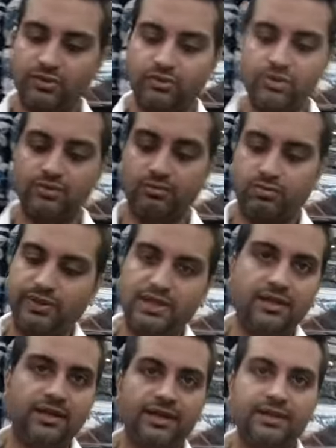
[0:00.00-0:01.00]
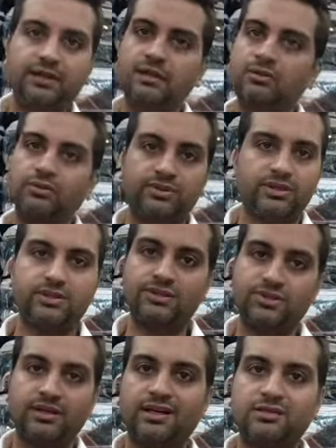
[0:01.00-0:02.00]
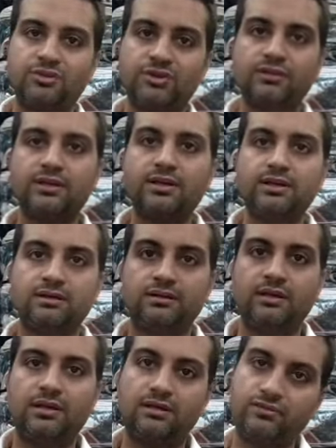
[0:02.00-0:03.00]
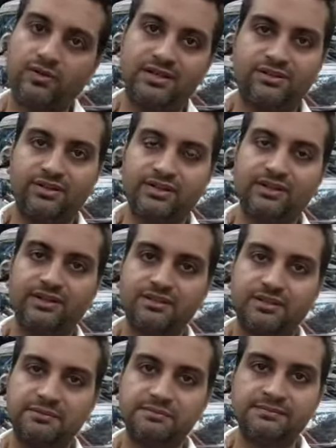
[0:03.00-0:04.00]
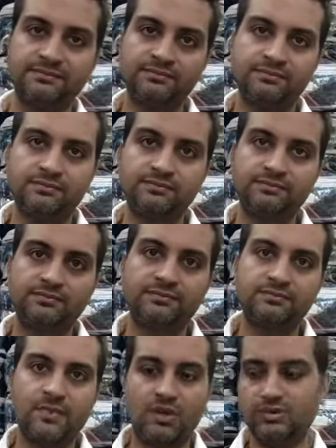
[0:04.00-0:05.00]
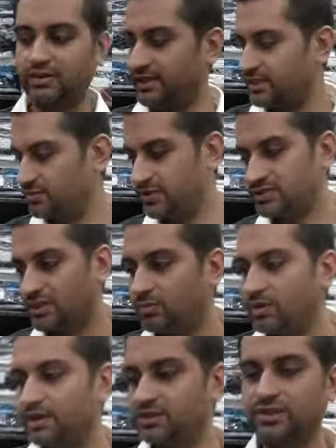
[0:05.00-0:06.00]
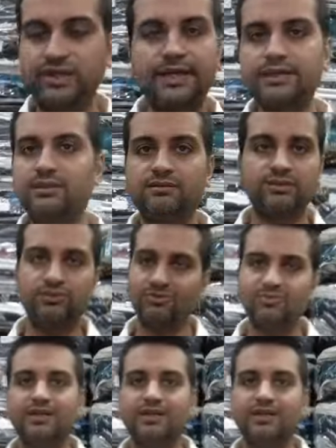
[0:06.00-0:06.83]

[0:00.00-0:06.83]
इसमें कोई फीलिंग आएगी ना कुछ ऐसी शिकायत होने वाली है कलर फास्ट रहते हैं इसके और साइज़ भी अच्छा बड़ा है श्रिंकेज इन चीज़ों